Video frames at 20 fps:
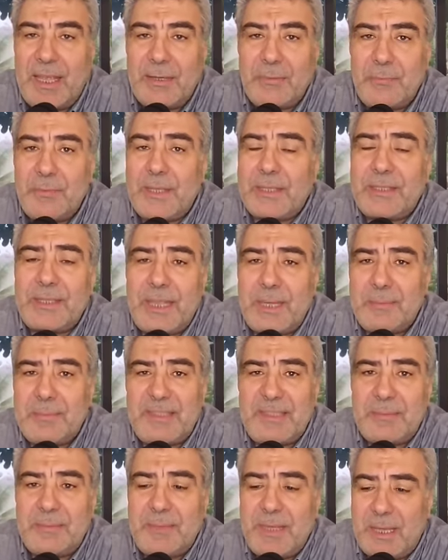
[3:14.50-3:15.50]
أنفقت
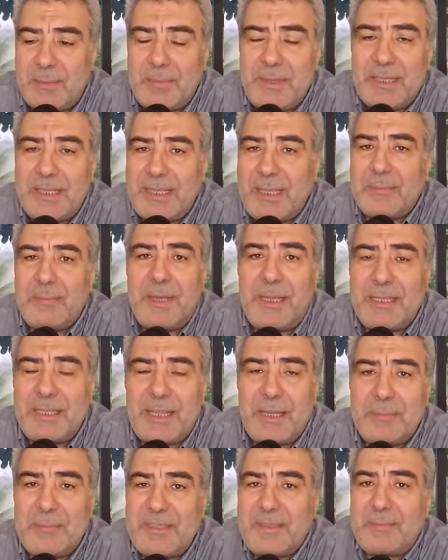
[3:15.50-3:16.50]
500 بقي معي
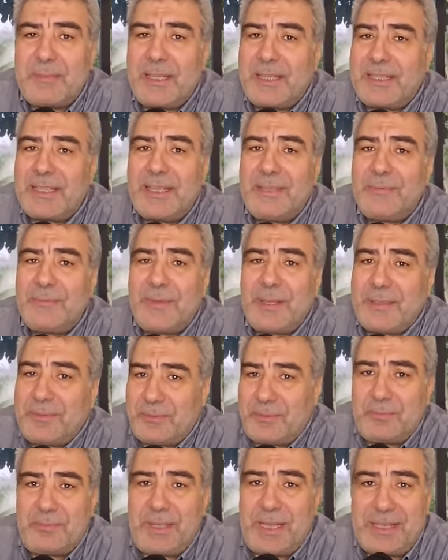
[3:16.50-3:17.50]
500 كيف
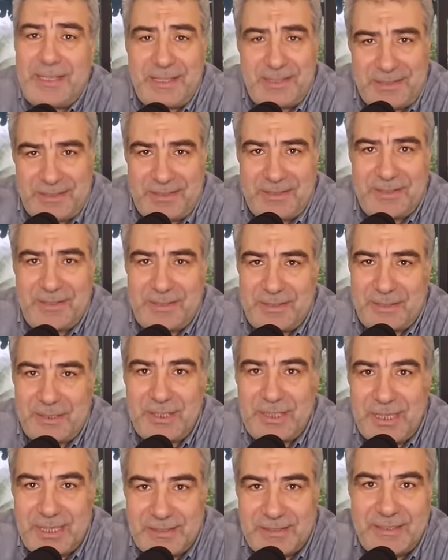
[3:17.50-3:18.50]
يعني
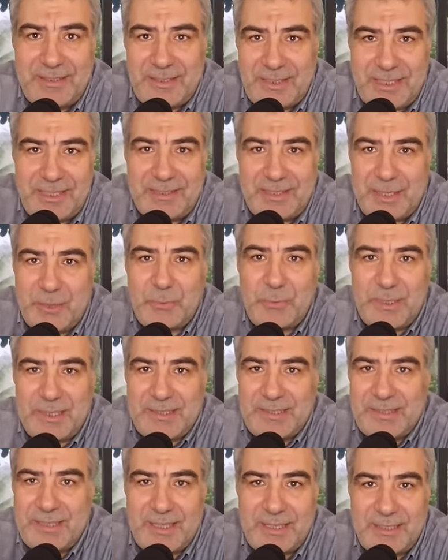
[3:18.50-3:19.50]
رياضيا أو
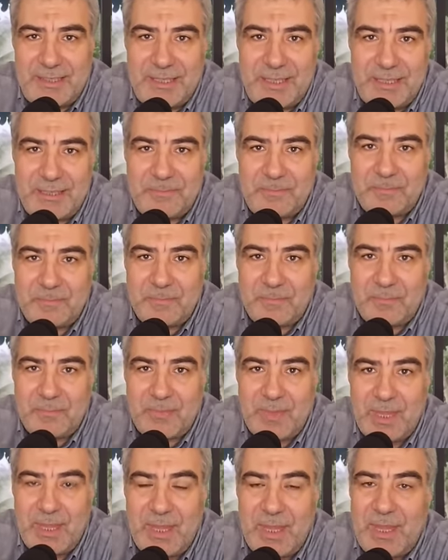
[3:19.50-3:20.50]
إحصائيا
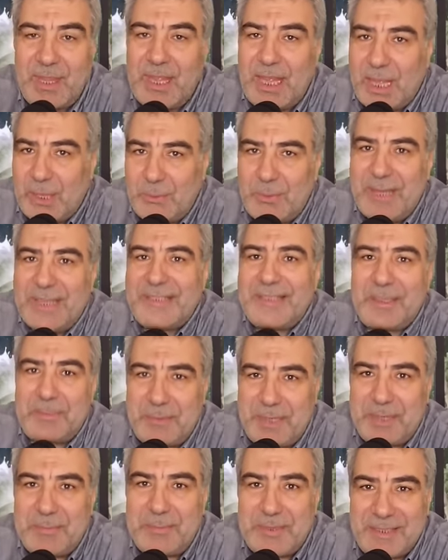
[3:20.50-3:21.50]
أو
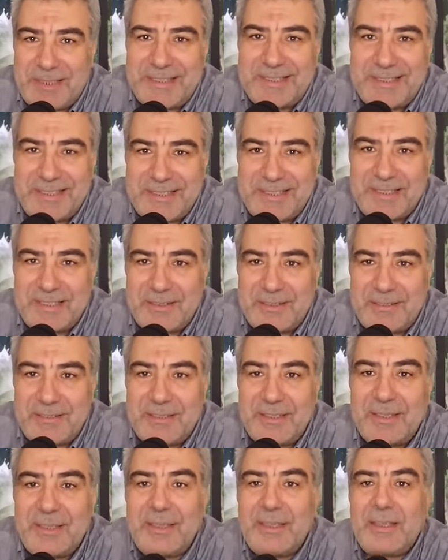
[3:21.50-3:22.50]
حسب علم الاقتصاد
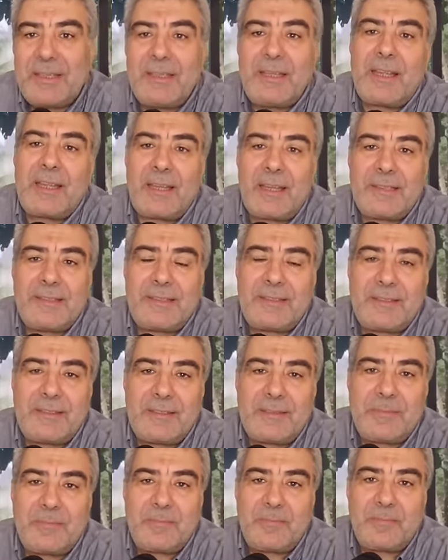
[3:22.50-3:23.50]

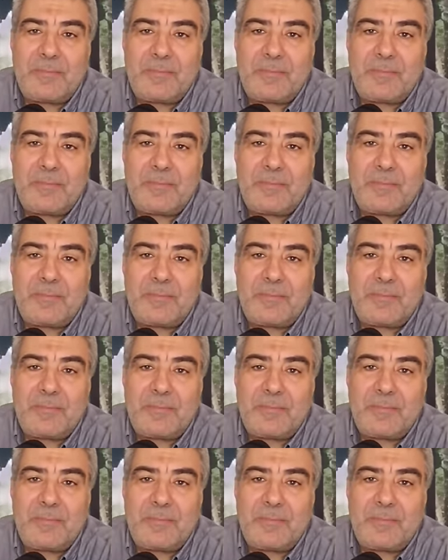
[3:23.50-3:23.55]
نقص